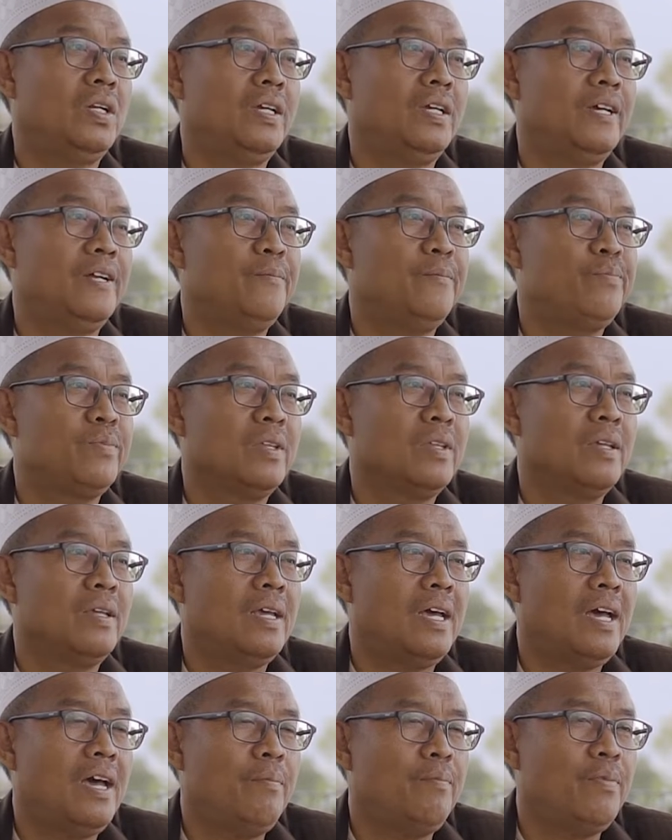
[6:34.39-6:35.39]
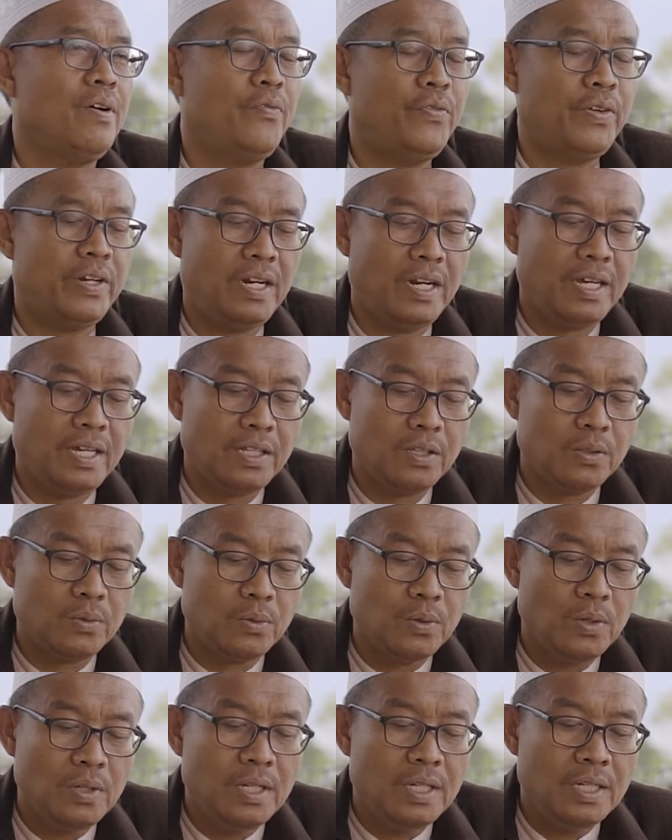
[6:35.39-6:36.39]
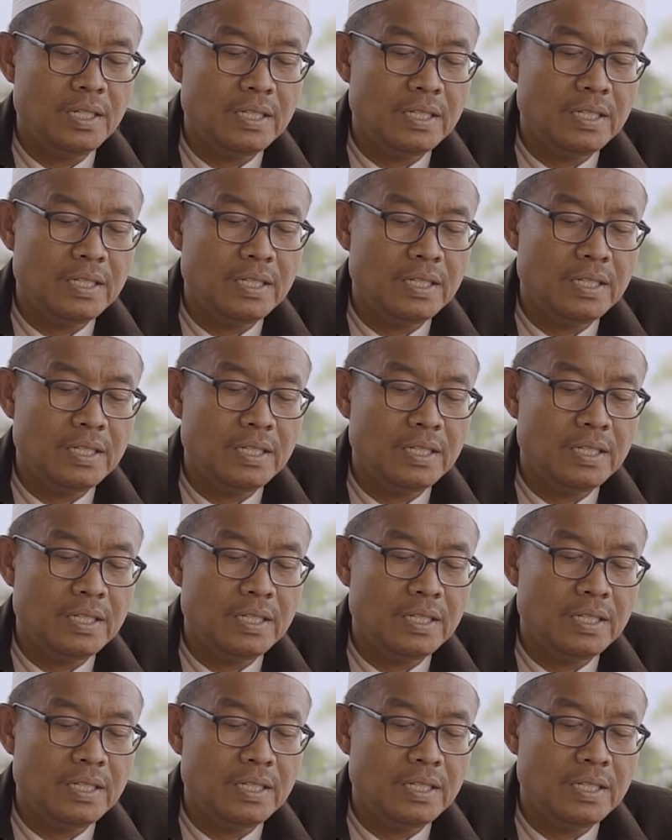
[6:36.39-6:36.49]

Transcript: ya apa fitnah itu